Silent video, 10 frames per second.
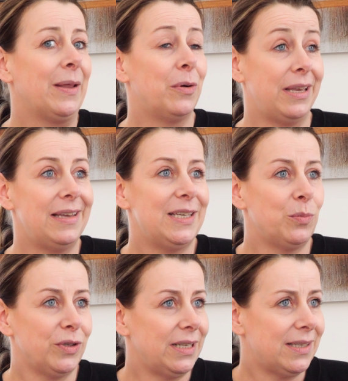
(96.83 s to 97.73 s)
okay, ich
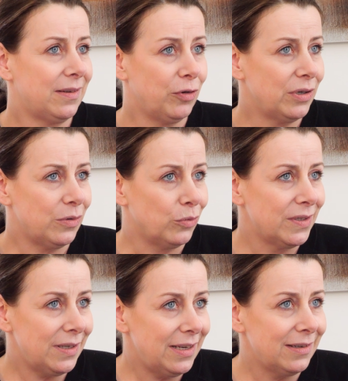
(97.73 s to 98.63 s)
muss jetzt wirklich
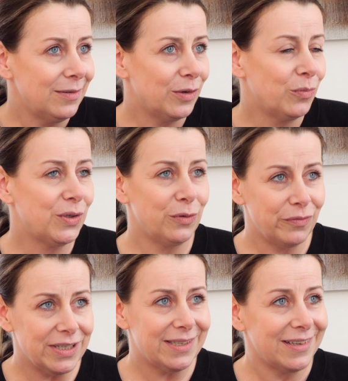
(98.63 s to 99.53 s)
loslegen und muss
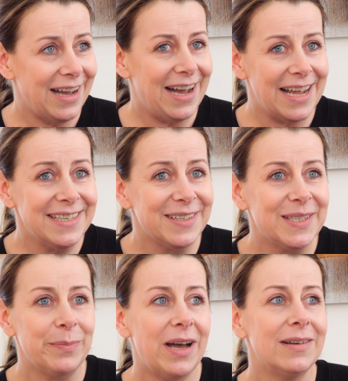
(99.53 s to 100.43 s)
irgendwas
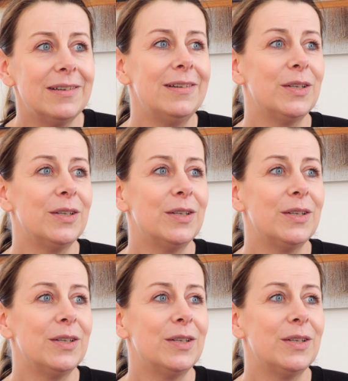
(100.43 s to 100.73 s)
anderes machen,